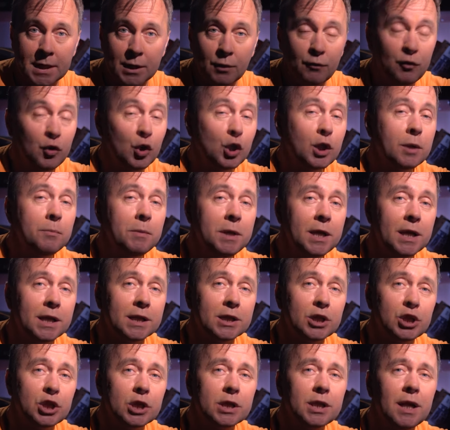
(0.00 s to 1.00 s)
Но ну, все это
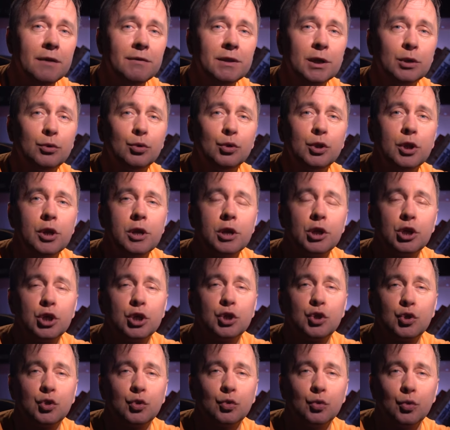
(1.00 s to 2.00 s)
мелочи. Главное тут
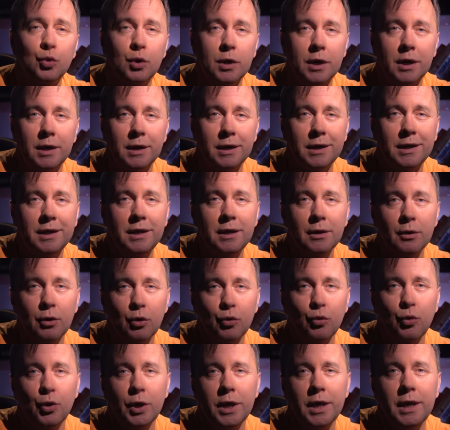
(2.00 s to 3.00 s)
режиссура.
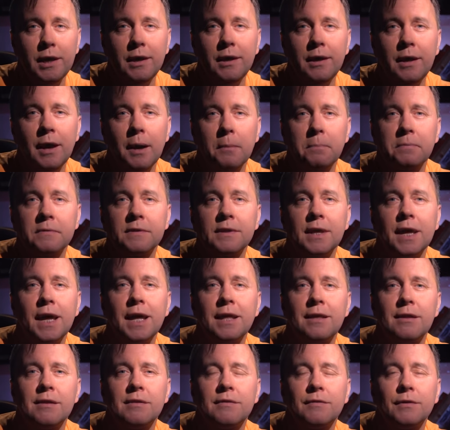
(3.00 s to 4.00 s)
Герои и
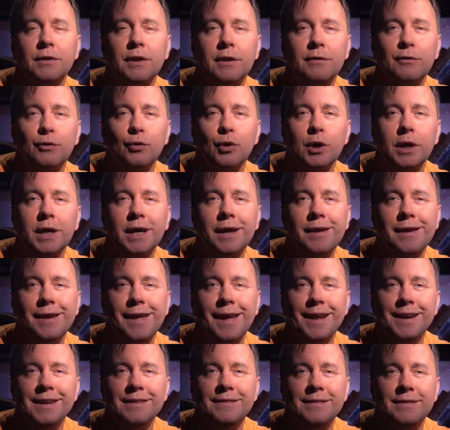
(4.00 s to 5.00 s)
обстоятельства настолько
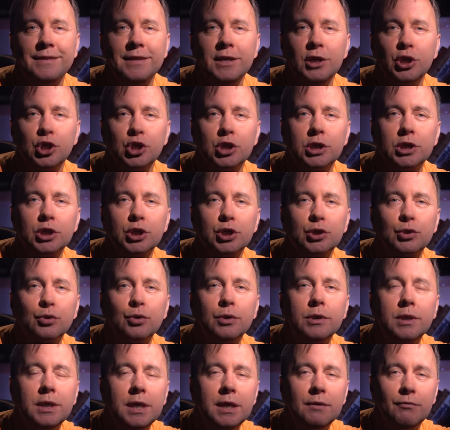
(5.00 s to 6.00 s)
реалистичны,
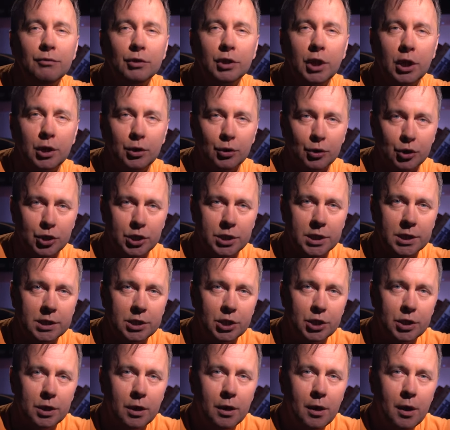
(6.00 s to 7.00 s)
что диву даешься.
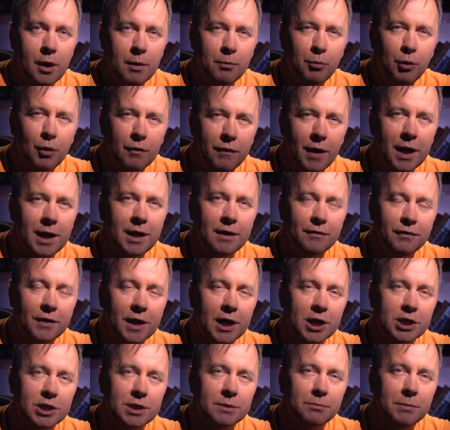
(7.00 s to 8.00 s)
Это же буквально в
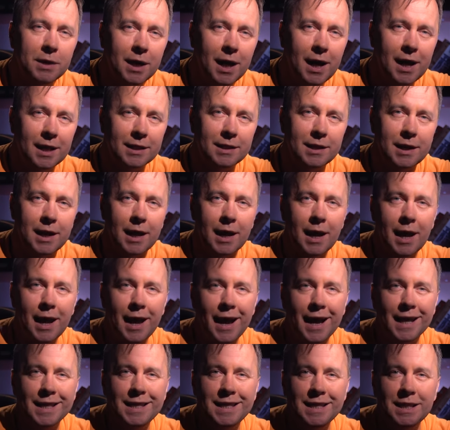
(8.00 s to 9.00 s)
каждом кадре
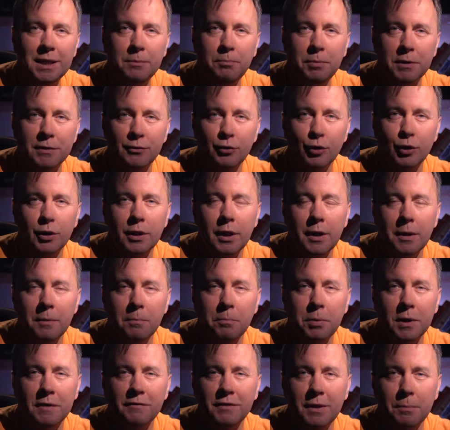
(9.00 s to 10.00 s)
один эпизод
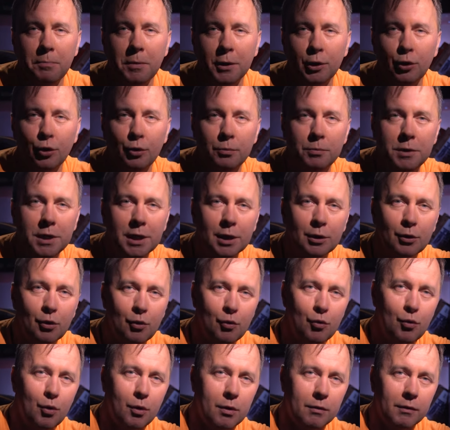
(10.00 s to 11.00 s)
правдоподобнее
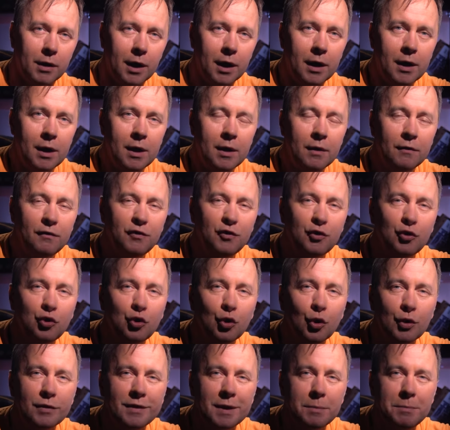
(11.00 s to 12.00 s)
другого.
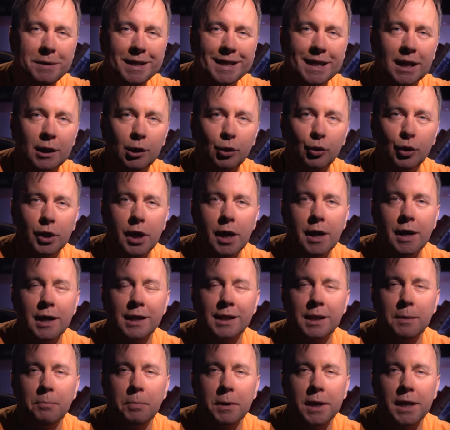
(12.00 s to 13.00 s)
Все забито логикой
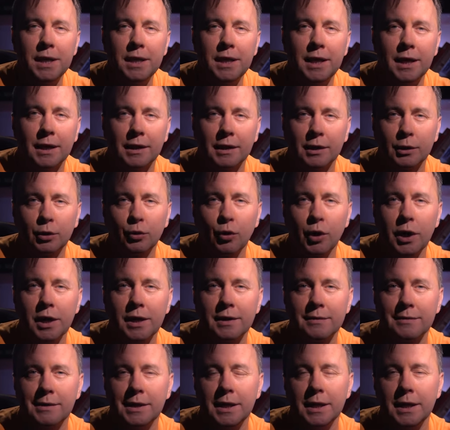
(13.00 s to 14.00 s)
до предела,
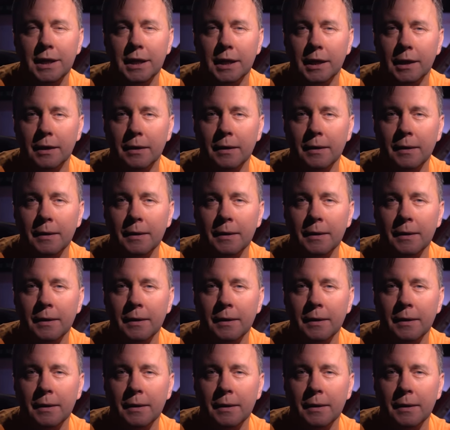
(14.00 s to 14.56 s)
только следи.